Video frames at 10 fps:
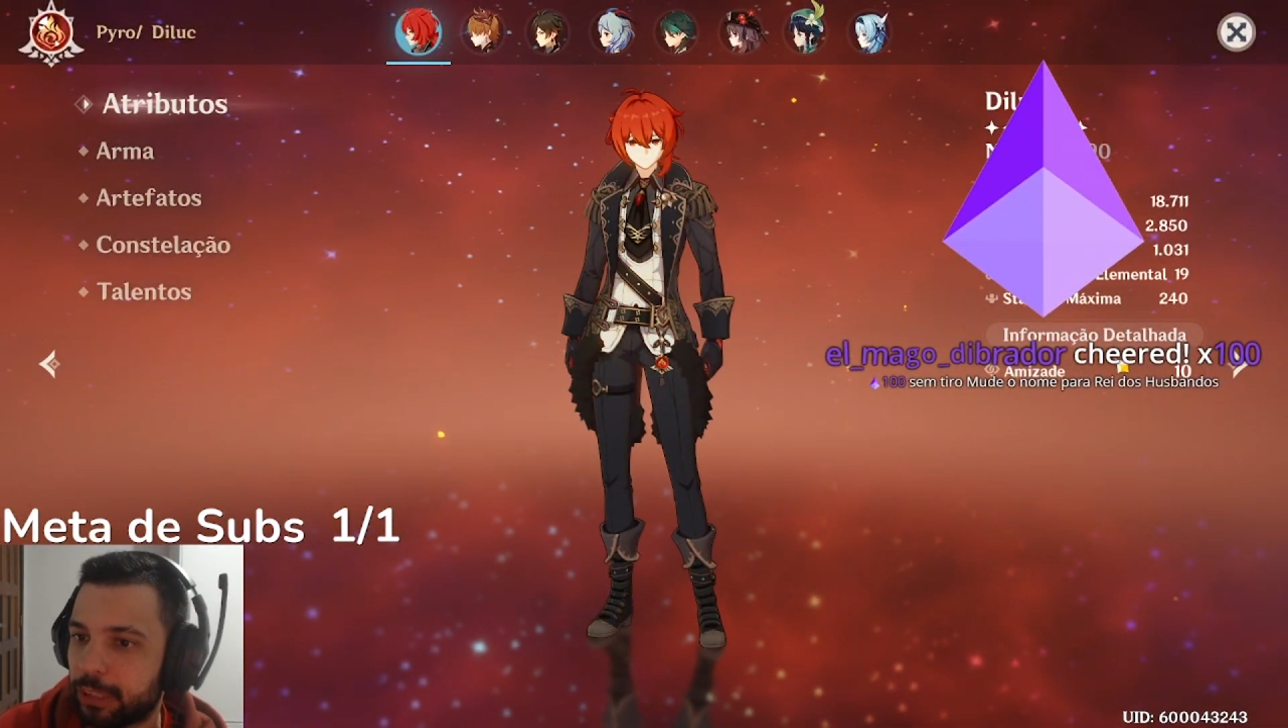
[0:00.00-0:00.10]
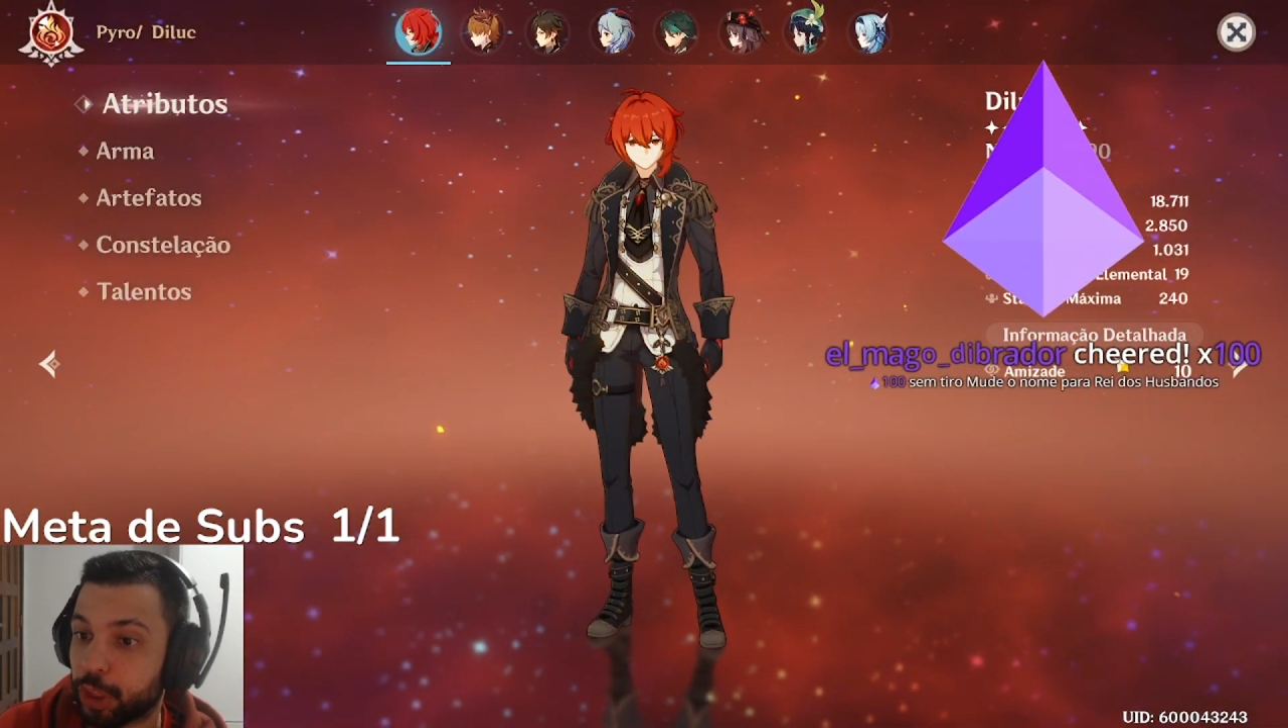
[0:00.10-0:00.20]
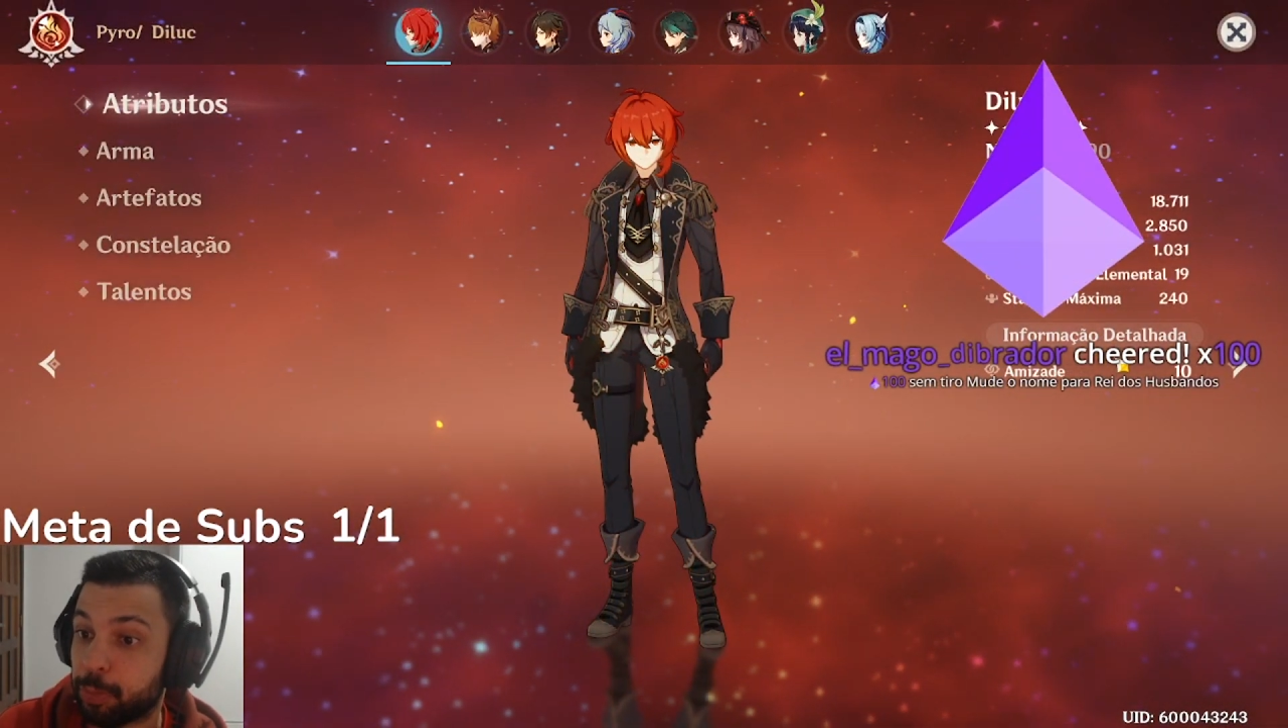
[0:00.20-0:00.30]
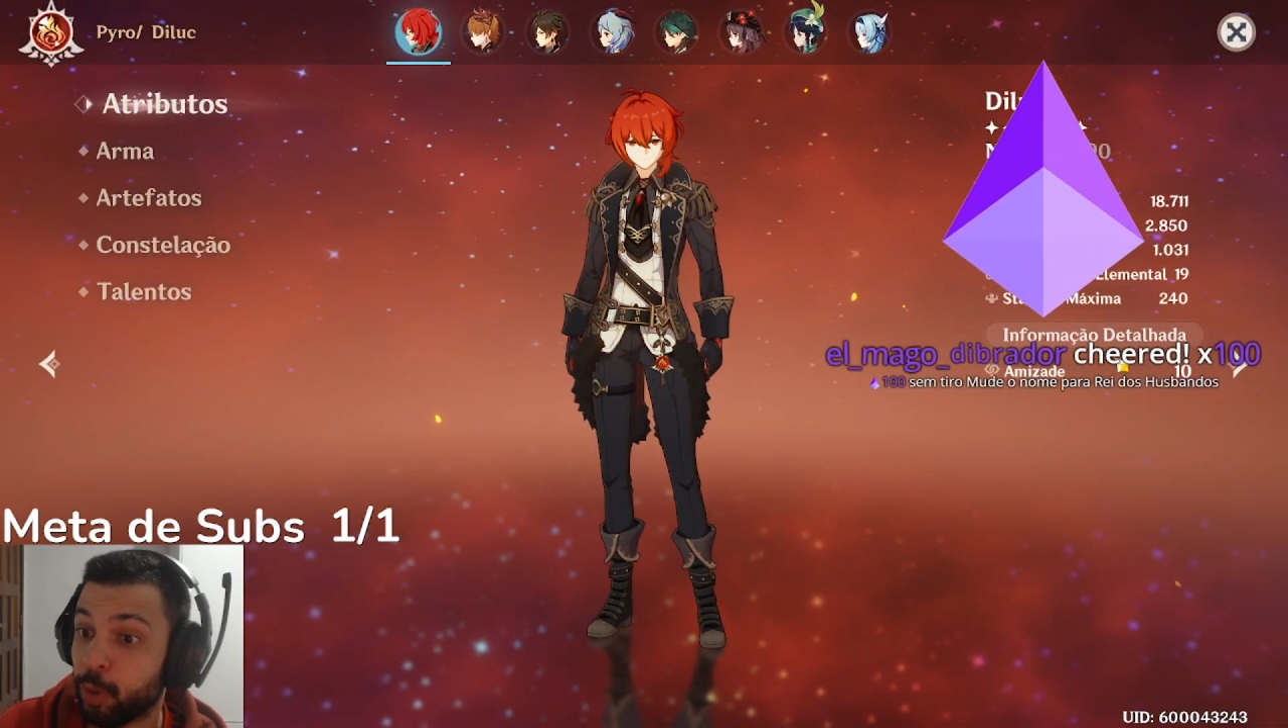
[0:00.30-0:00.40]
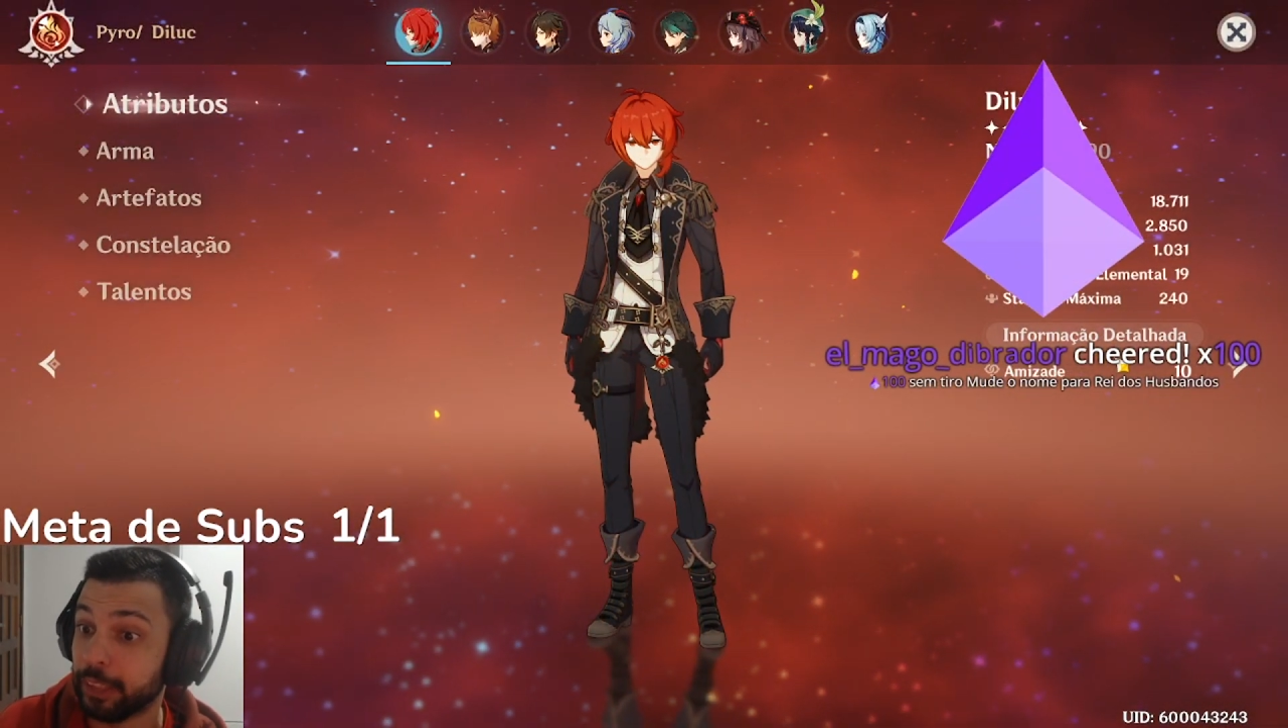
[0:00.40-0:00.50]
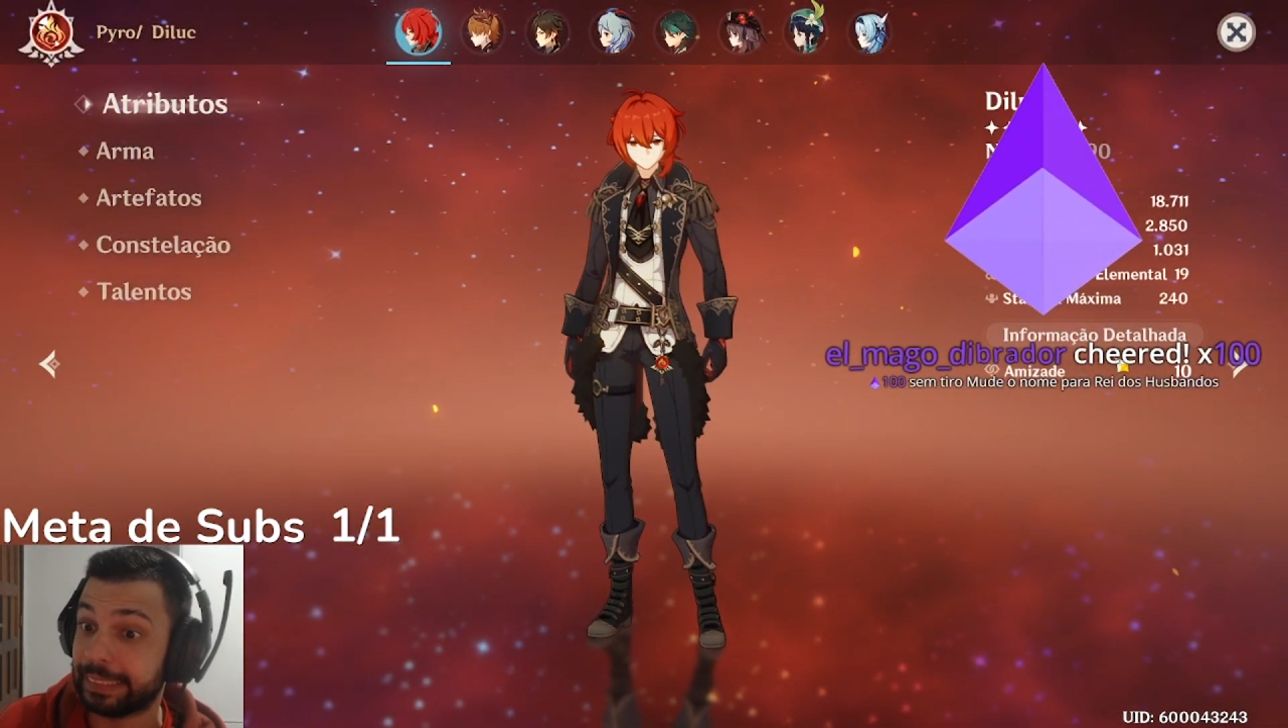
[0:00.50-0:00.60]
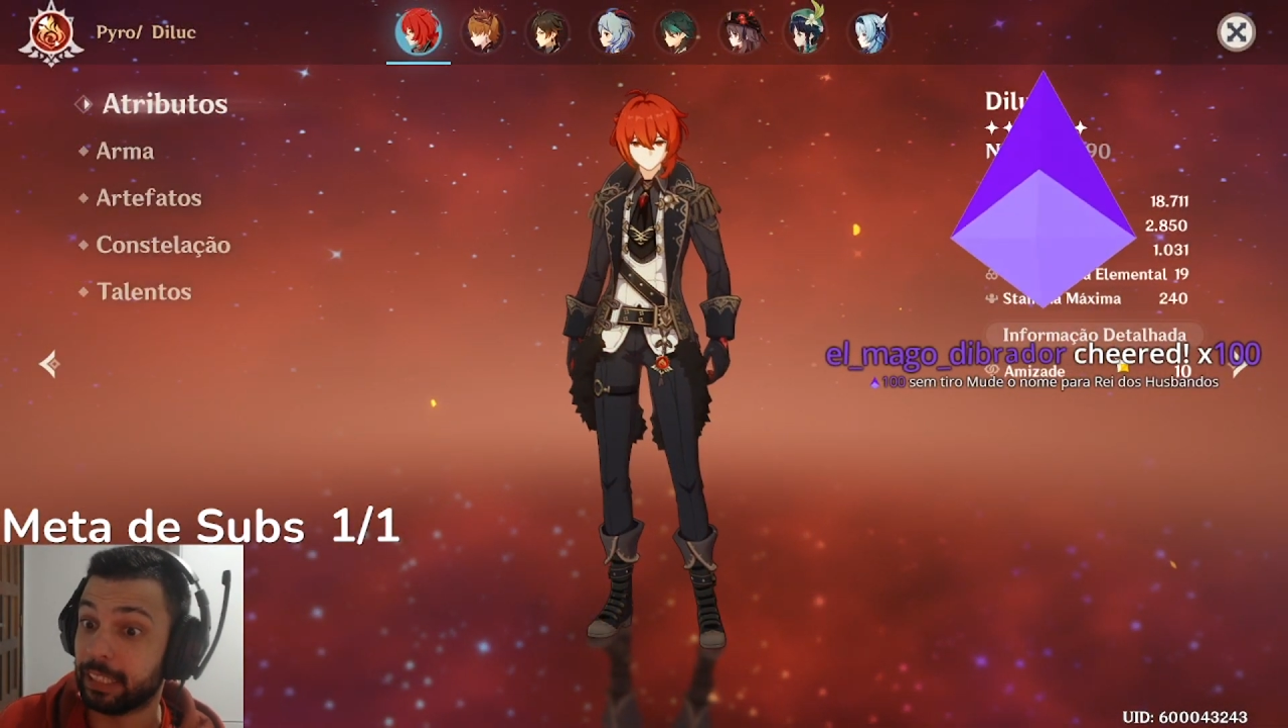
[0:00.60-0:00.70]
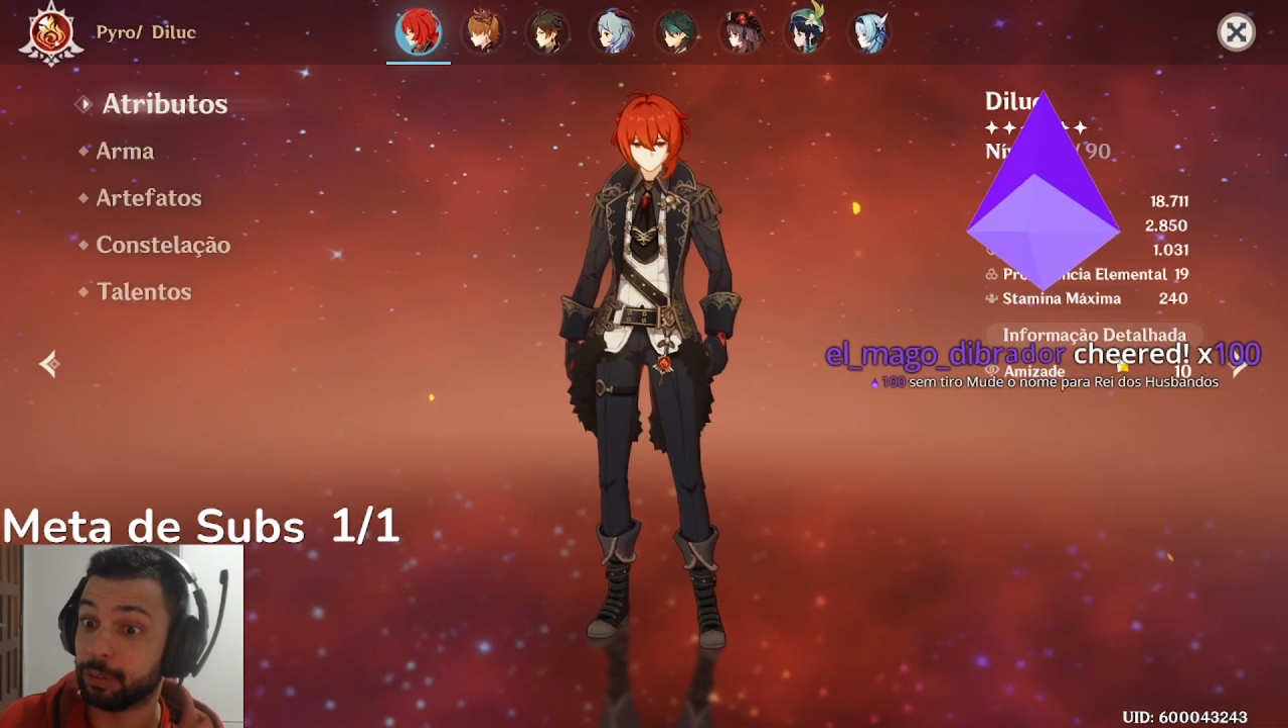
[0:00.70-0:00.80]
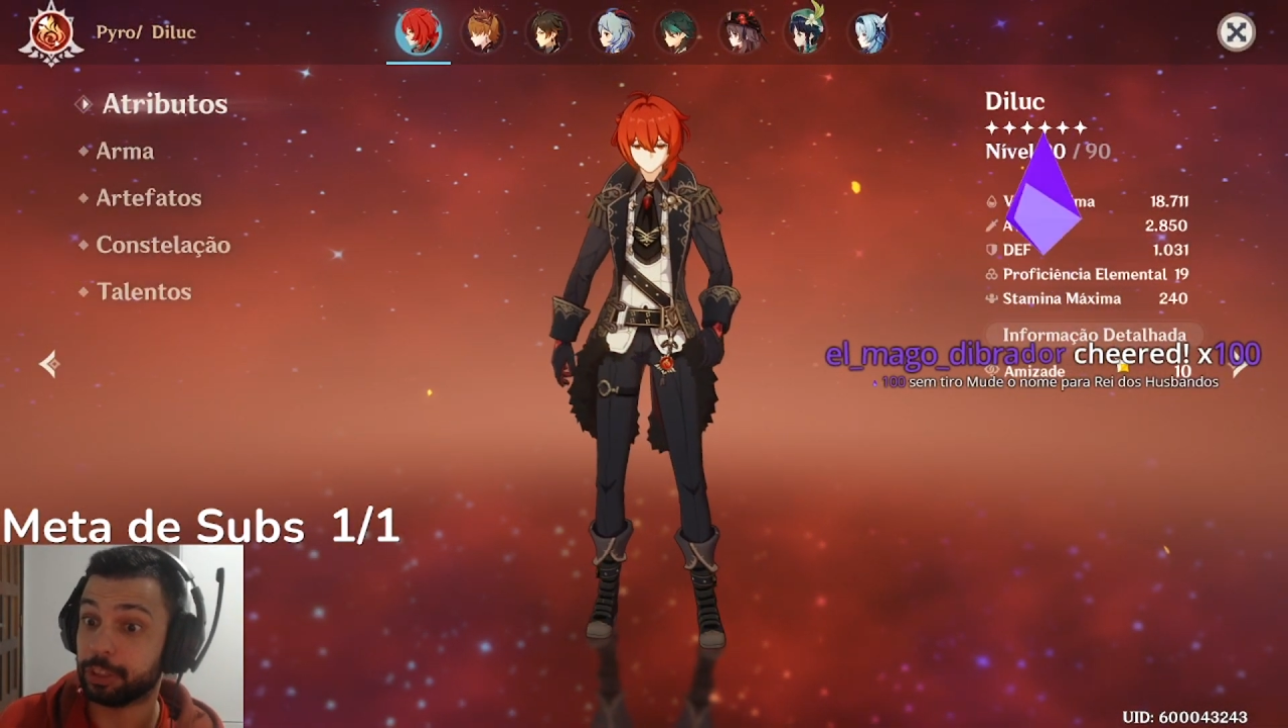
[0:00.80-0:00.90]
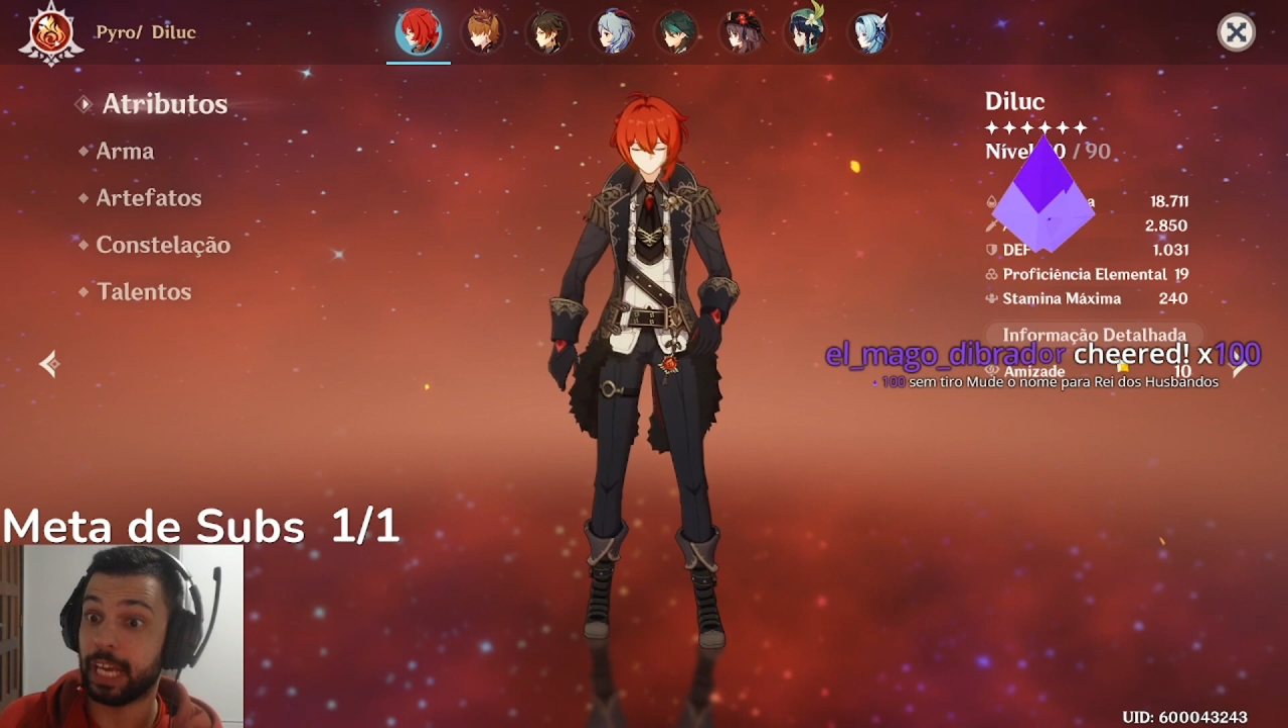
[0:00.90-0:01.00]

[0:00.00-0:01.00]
2.800